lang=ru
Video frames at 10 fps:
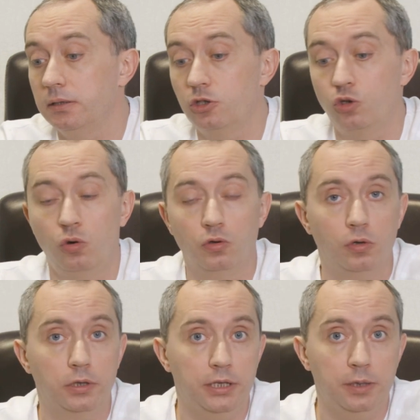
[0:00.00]

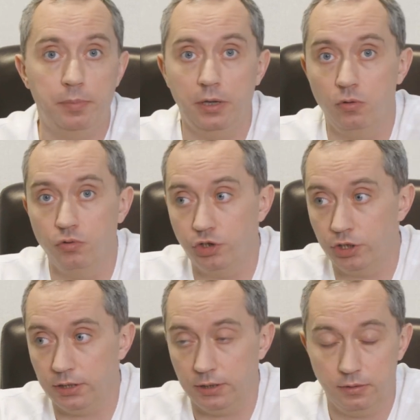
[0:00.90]
сходу это не
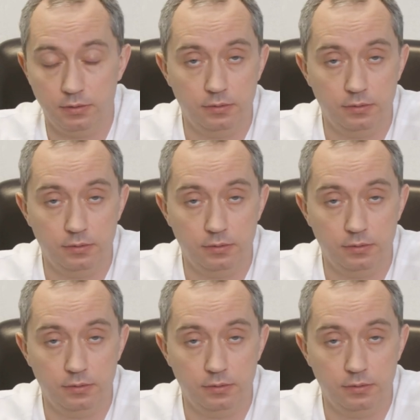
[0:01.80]
получится